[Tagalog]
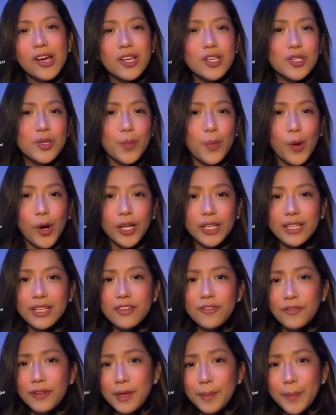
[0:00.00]

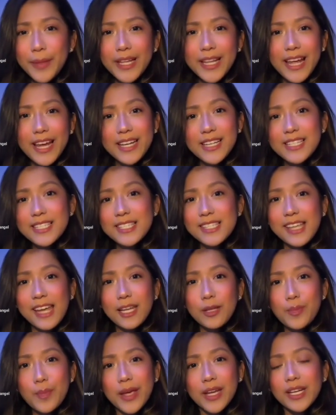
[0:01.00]
supported VP Lenny's
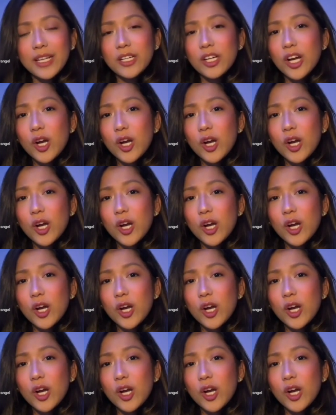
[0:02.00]
statement